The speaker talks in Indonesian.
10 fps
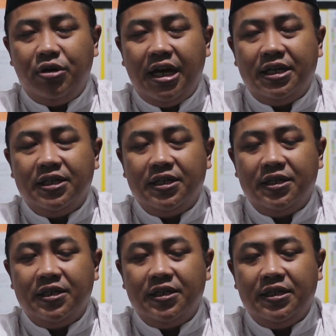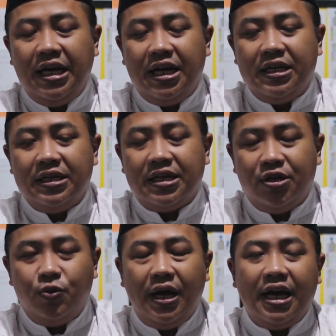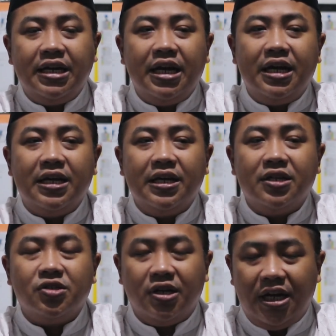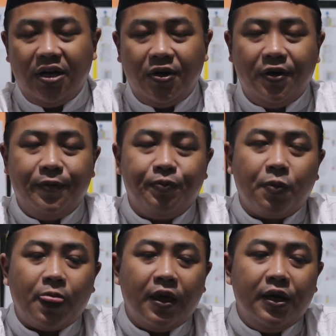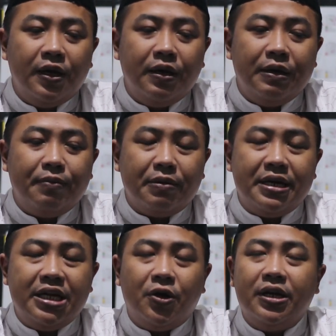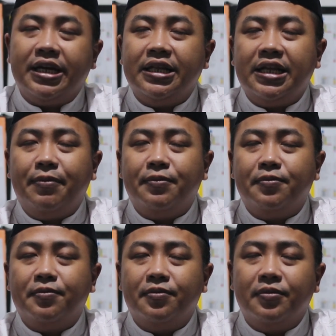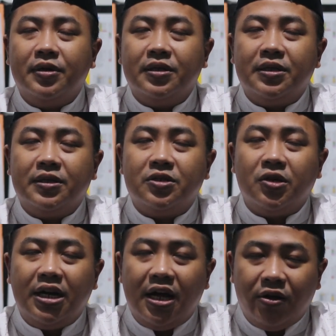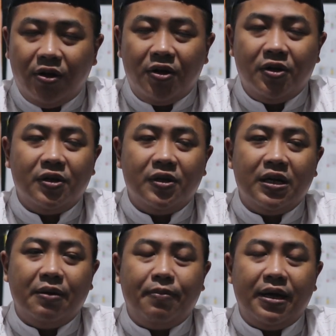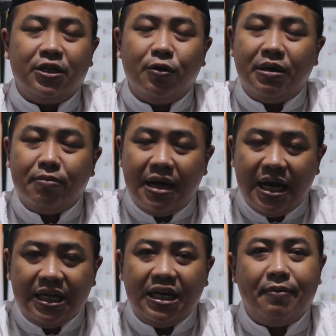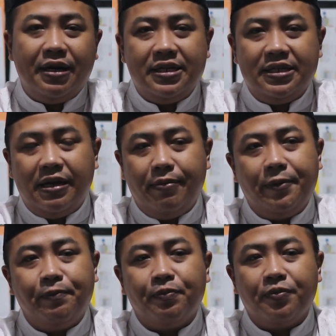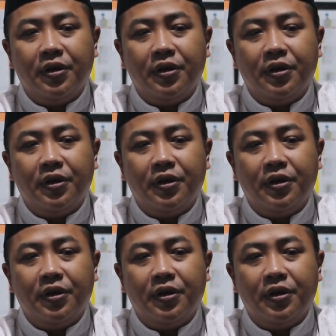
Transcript: Kemudian yang kedua adalah sodakoh. Perbanyak oleh kitab sodakoh ke, atau berbagi kepada sesama.